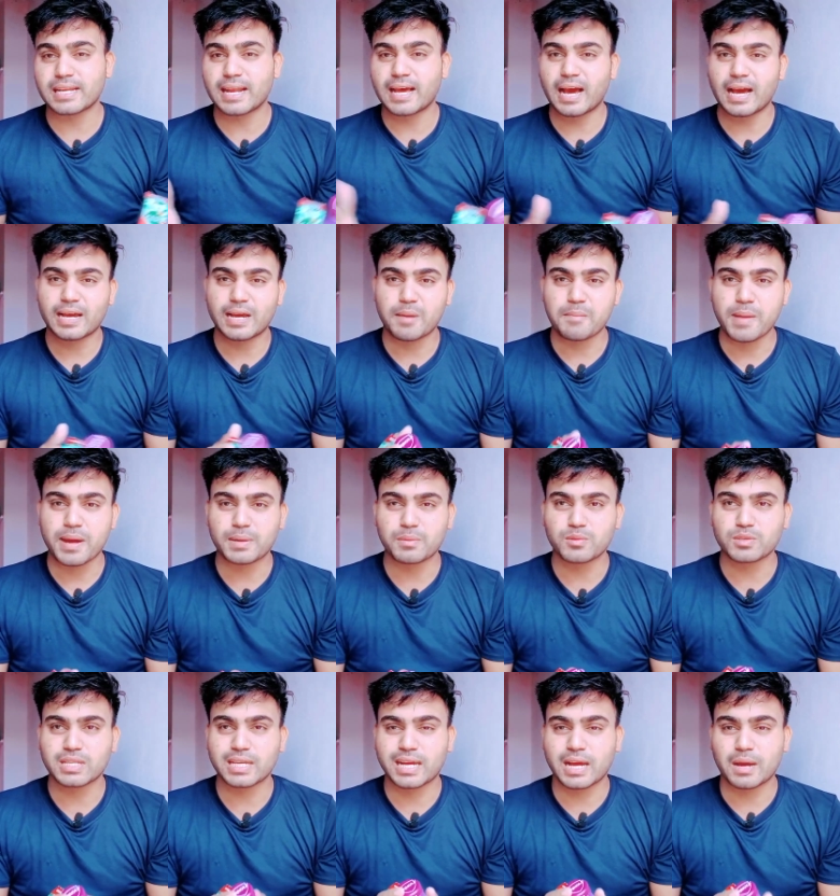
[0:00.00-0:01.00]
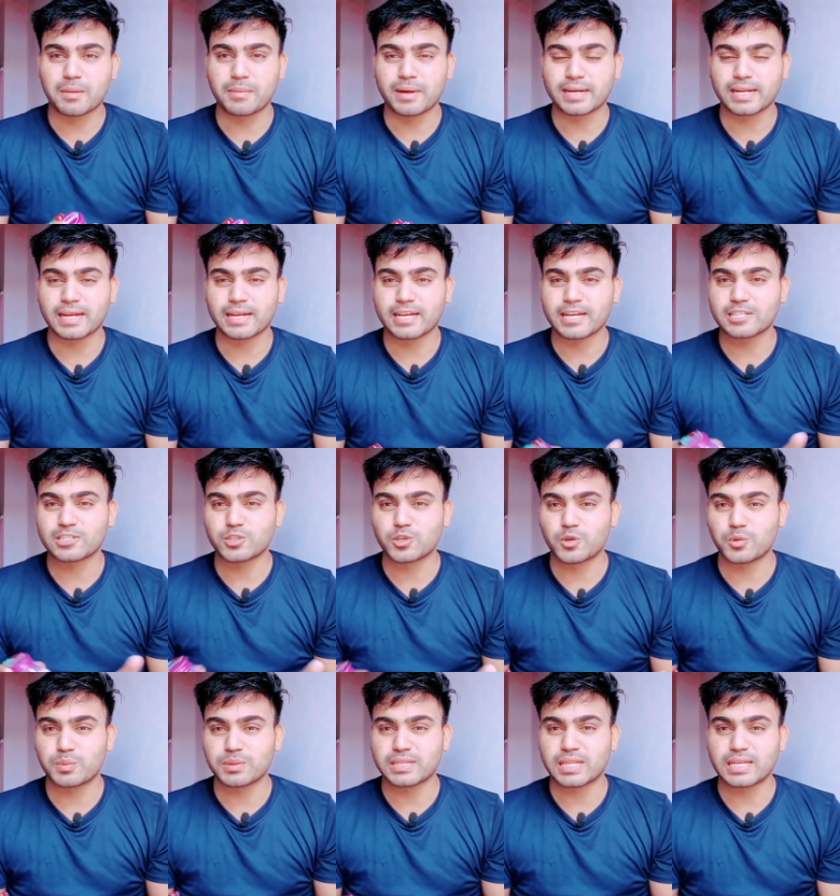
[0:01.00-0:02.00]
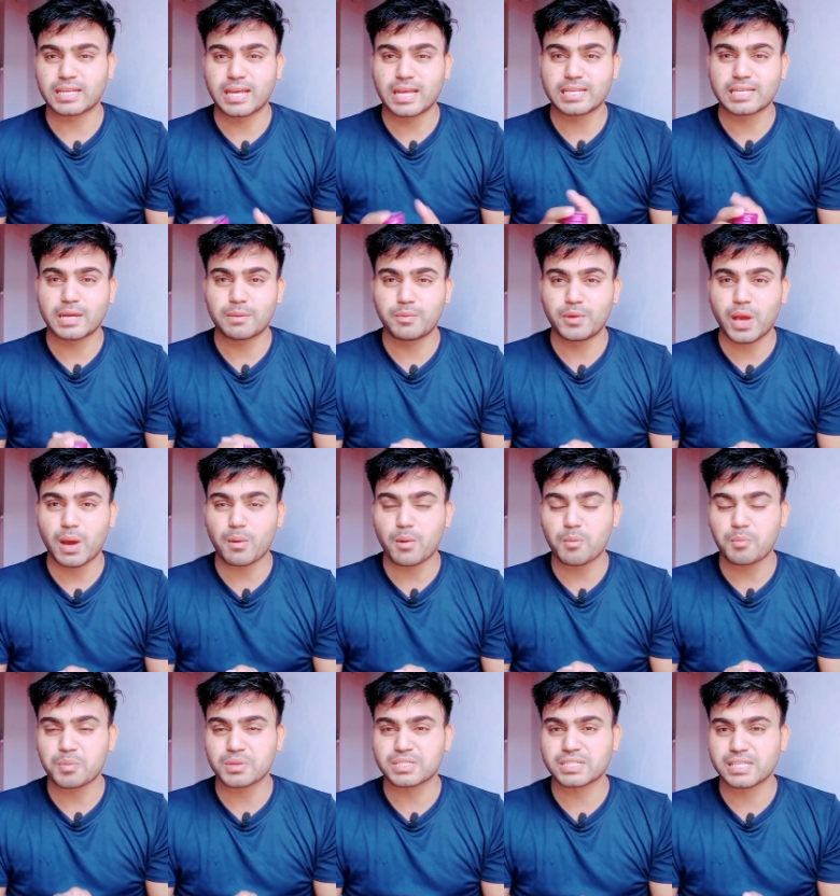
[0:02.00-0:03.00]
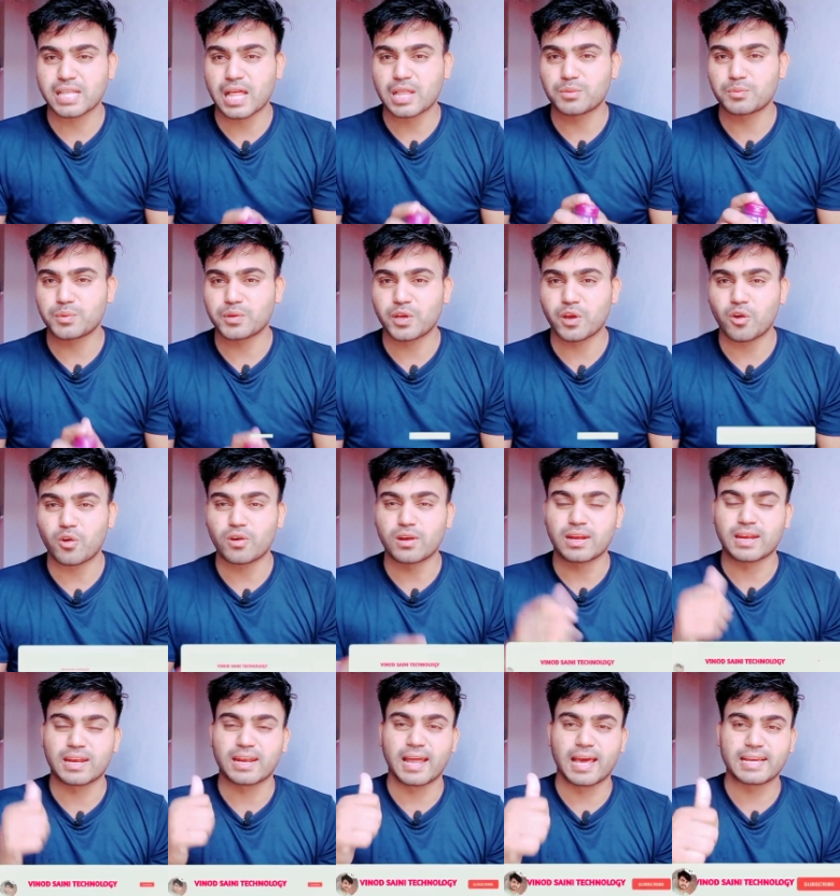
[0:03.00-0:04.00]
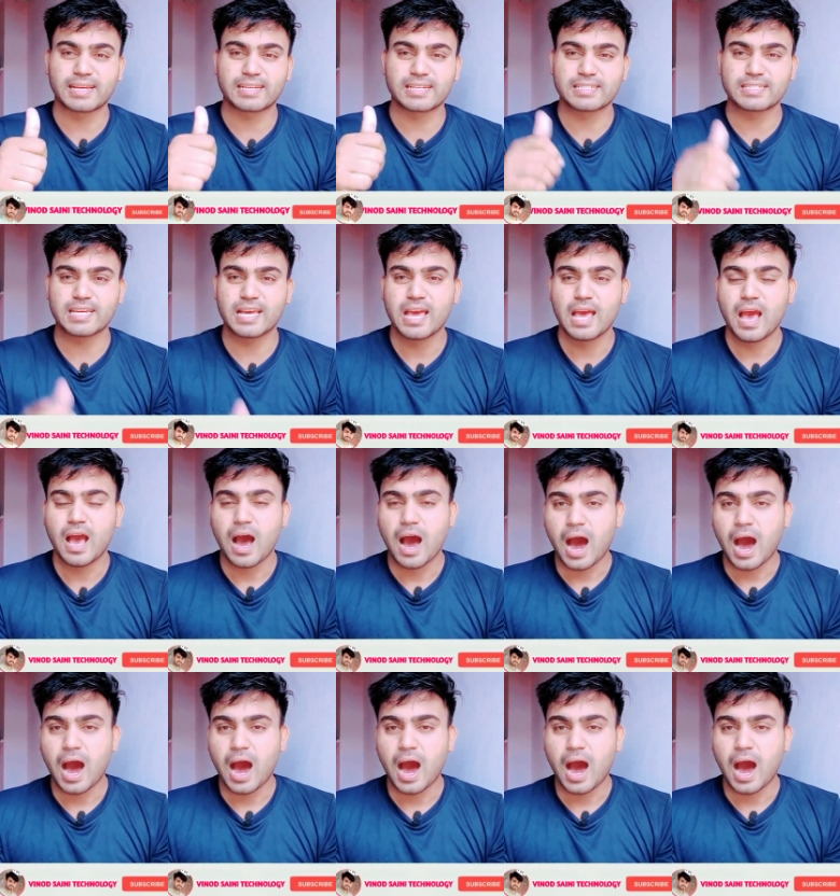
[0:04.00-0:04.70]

कैसा लगा कमेंट बॉक्स में कमेंट करके जरूर बताइए ये वीडियो आपको पसंद आए तो वीडियो को लाइक कीजिए